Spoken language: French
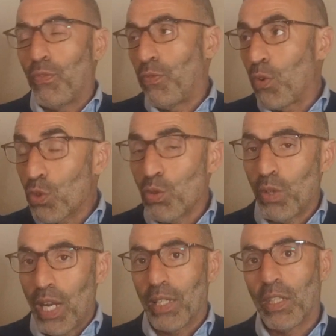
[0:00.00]

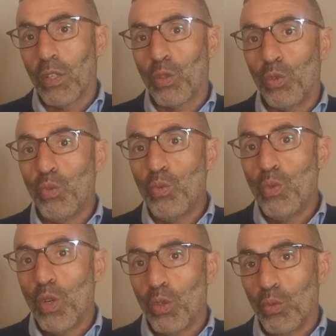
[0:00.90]
fonctionnelle telle que nous,
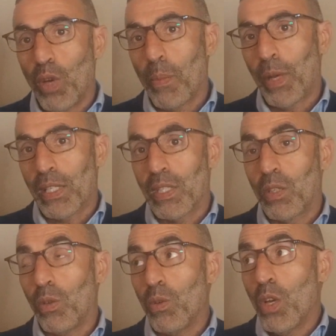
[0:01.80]
nous la
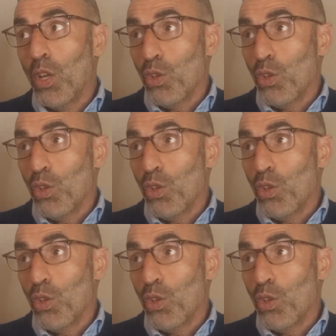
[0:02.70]
pratiquons,